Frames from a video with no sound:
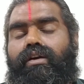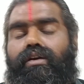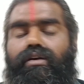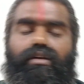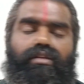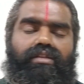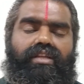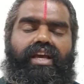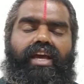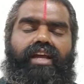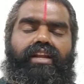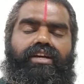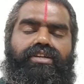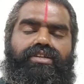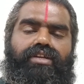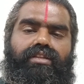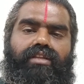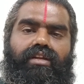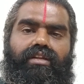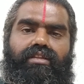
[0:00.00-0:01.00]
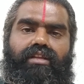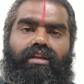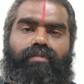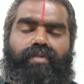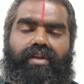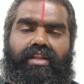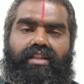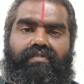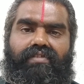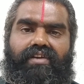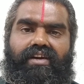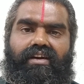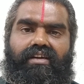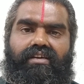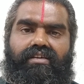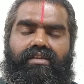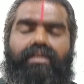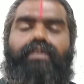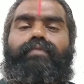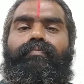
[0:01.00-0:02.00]
கிருத்திகை நட்சத்திரத்தில்
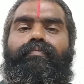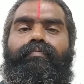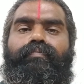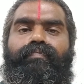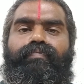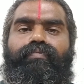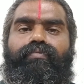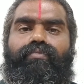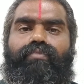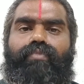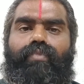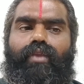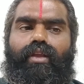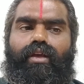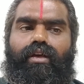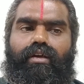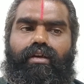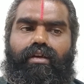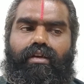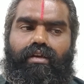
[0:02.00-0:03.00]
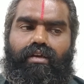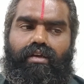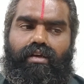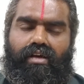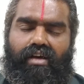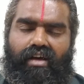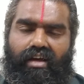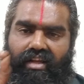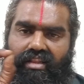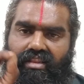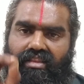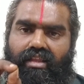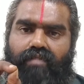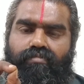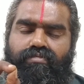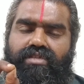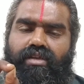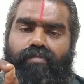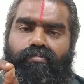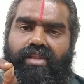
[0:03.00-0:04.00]
பிறந்தவர்களுக்கு
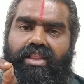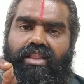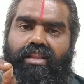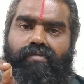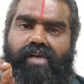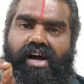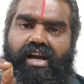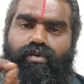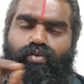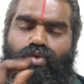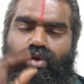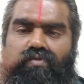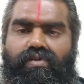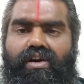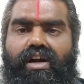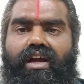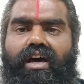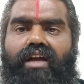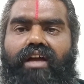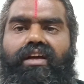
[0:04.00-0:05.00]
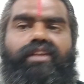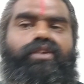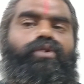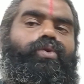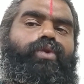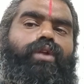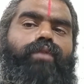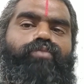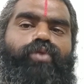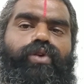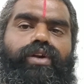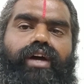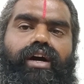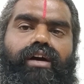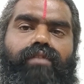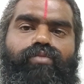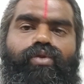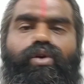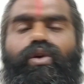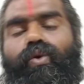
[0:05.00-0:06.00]
ரத்தம் சம்பந்தமான உறவுகளால் அனுகூலம்
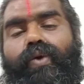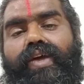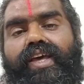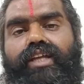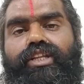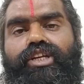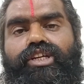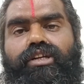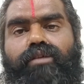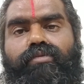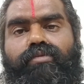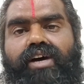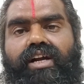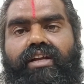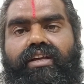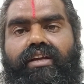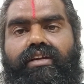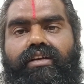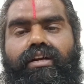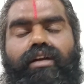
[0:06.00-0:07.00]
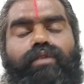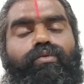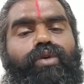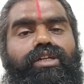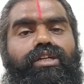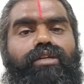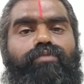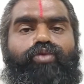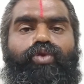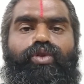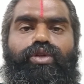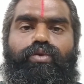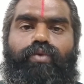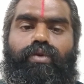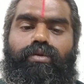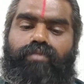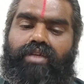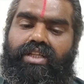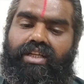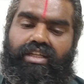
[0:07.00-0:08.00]
உண்டாகும் உங்களுடைய அதிர்ஷ்டமான எண்கள் ஒன்று மூன்று
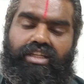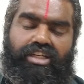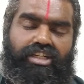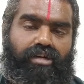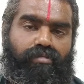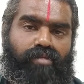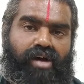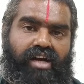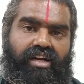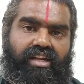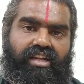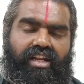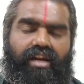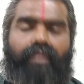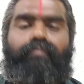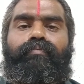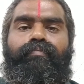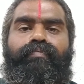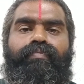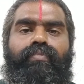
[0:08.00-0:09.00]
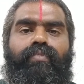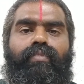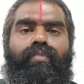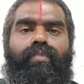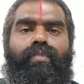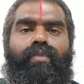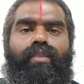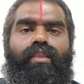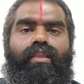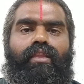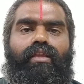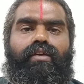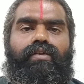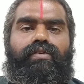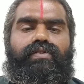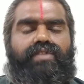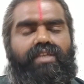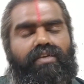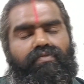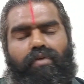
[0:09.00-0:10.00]
ஒன்பது அதிர்ஷ்டமான நிறம்
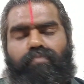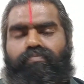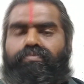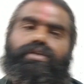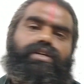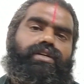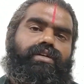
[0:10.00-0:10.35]
சிவப்பு